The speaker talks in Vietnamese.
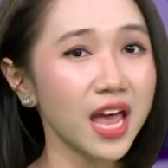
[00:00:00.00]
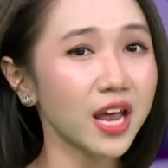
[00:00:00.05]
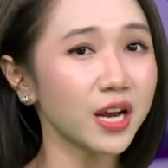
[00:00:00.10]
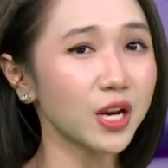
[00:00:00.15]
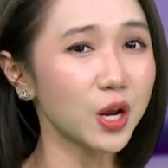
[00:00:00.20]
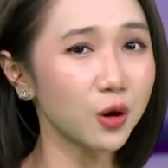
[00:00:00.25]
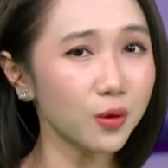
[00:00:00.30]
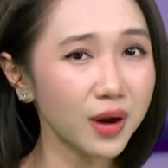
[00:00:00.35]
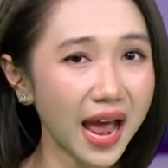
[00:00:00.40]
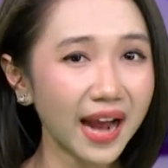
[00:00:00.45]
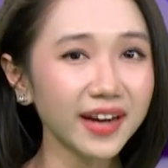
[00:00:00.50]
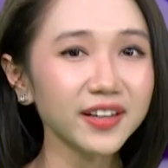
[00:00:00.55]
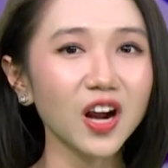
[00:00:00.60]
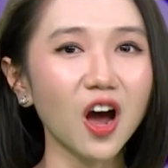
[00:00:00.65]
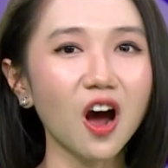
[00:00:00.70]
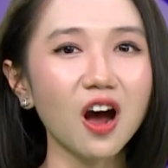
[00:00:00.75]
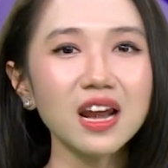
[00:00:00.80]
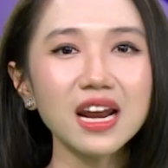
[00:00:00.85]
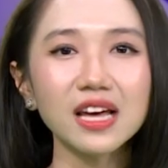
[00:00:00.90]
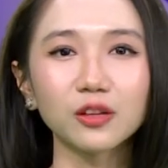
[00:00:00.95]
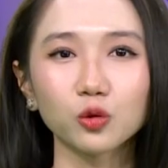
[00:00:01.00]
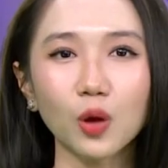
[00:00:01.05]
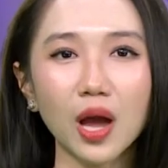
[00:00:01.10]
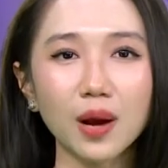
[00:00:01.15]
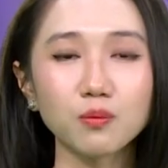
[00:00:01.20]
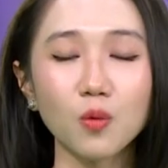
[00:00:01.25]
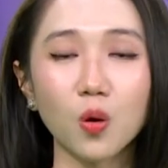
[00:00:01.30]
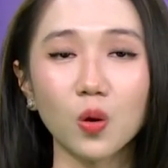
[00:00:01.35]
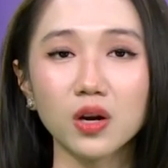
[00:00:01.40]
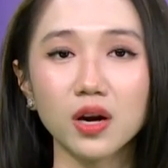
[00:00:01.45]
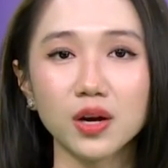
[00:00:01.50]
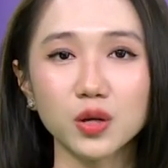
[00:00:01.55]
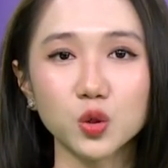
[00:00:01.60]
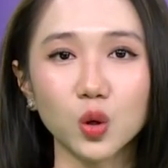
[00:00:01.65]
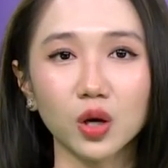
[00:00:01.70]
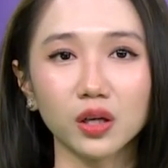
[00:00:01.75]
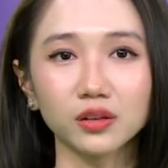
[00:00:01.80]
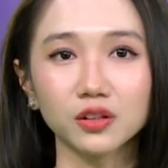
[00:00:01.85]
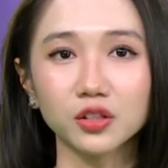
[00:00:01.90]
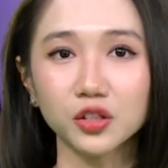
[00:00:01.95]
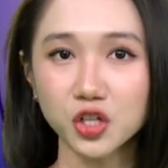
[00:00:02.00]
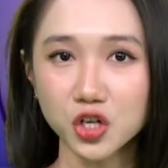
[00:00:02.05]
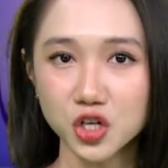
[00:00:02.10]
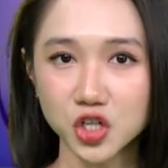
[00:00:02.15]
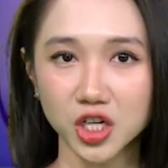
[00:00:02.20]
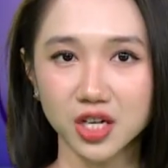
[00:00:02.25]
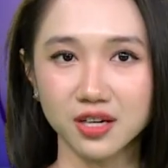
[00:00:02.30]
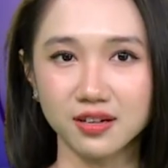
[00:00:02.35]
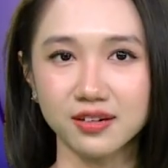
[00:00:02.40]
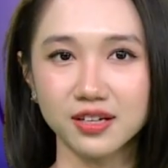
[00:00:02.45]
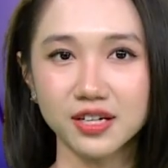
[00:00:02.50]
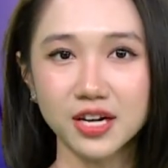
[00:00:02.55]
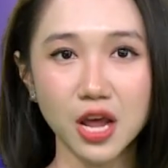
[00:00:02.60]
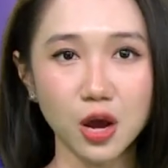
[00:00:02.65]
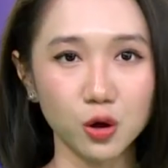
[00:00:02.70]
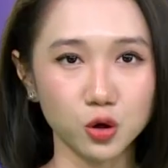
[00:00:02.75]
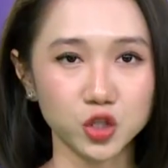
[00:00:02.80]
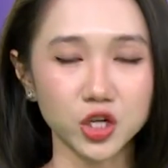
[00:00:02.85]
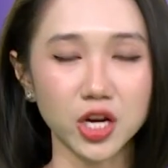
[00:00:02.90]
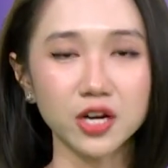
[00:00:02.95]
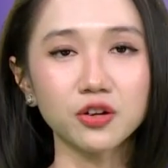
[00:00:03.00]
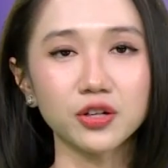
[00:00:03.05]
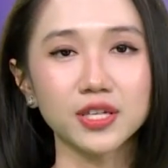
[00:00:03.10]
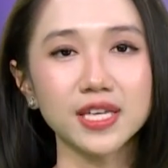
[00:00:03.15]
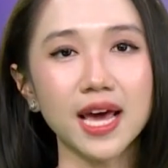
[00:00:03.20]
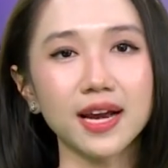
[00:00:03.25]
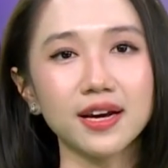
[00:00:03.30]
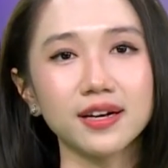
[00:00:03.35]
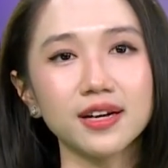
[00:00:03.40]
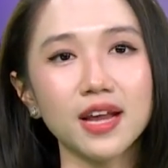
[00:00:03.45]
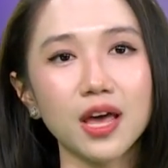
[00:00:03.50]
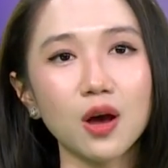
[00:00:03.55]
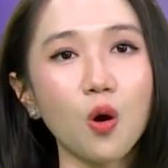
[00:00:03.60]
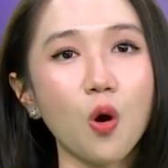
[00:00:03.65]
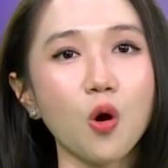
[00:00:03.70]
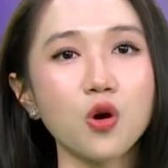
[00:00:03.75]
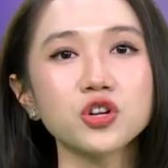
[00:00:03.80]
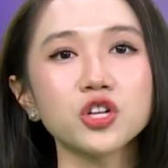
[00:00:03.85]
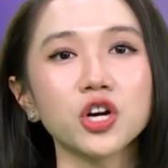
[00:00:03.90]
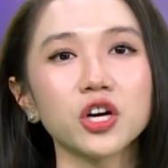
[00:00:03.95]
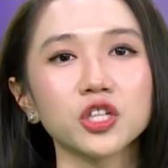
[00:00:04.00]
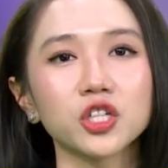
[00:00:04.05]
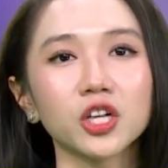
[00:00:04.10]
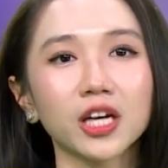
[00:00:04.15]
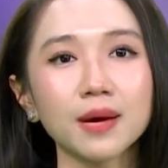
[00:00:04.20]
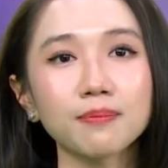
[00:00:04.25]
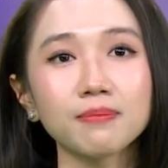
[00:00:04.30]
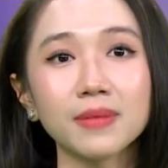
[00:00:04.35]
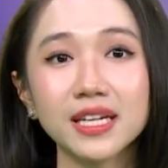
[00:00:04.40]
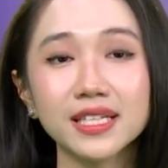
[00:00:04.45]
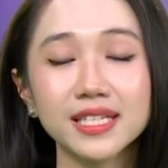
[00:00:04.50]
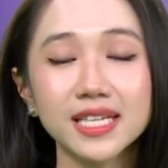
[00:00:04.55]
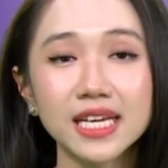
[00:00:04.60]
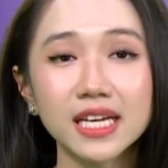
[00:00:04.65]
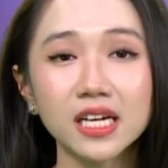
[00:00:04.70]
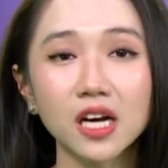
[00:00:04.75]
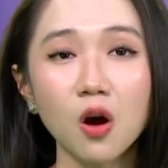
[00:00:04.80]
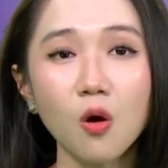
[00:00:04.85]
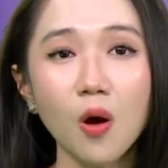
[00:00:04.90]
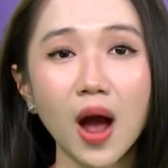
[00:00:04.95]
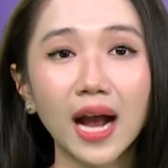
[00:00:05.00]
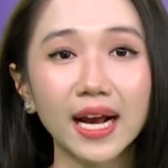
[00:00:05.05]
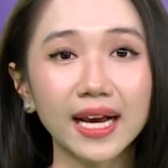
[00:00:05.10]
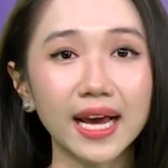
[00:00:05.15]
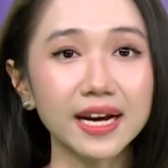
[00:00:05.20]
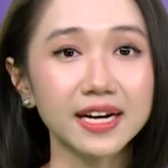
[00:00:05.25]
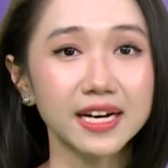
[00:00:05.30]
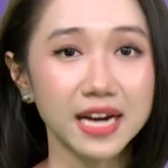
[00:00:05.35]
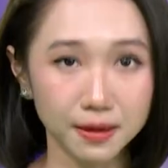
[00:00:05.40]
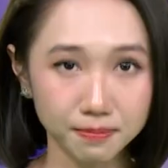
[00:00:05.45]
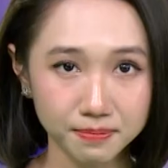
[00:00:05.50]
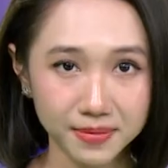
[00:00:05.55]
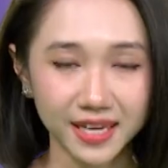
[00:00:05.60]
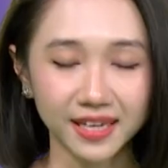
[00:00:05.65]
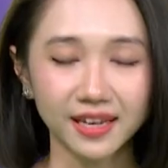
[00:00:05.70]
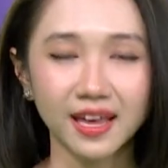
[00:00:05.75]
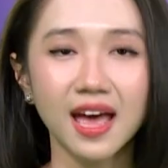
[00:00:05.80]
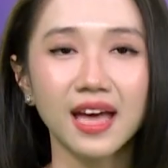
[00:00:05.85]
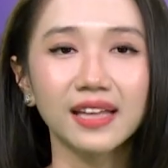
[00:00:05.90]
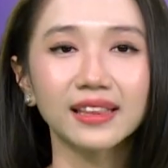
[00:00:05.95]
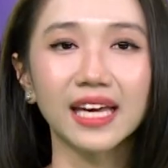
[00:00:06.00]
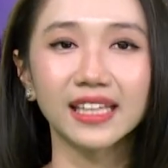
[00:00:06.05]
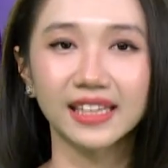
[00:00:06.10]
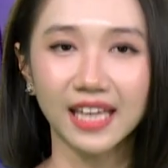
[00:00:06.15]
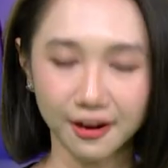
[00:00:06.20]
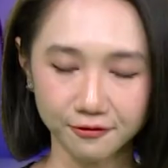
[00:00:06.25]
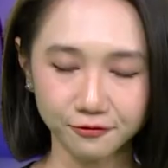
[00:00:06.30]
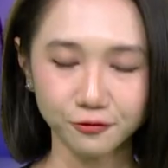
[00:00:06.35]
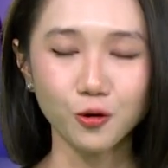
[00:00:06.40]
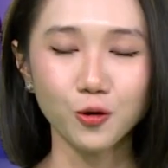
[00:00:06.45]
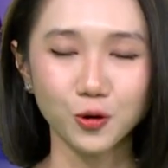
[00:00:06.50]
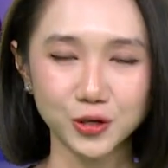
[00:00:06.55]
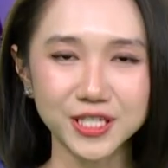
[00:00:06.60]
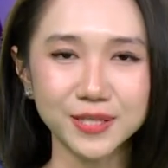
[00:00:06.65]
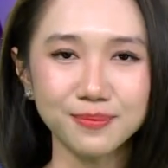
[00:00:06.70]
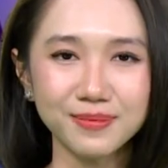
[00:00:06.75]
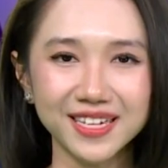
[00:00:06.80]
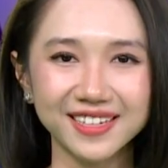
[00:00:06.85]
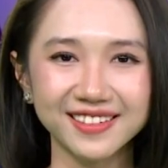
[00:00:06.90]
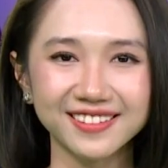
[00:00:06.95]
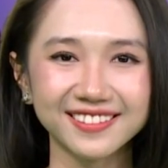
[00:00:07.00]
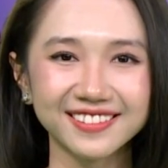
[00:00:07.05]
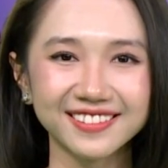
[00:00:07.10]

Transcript: điều đáng nói là toàn bộ lợi nhuận từ chương trình đều sẽ được dành để hỗ hỗ trợ cho các bệnh nhi có hoàn cảnh đặc biệt tại thành phố Hồ Chí Minh.